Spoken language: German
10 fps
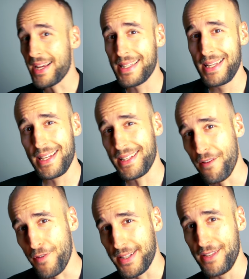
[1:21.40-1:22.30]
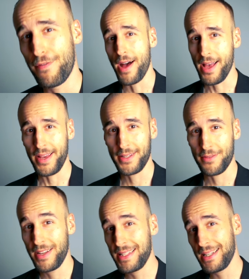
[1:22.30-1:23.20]
sagt sie dir nicht einfach die
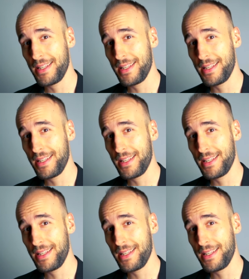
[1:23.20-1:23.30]
Wahrheit, wenn sie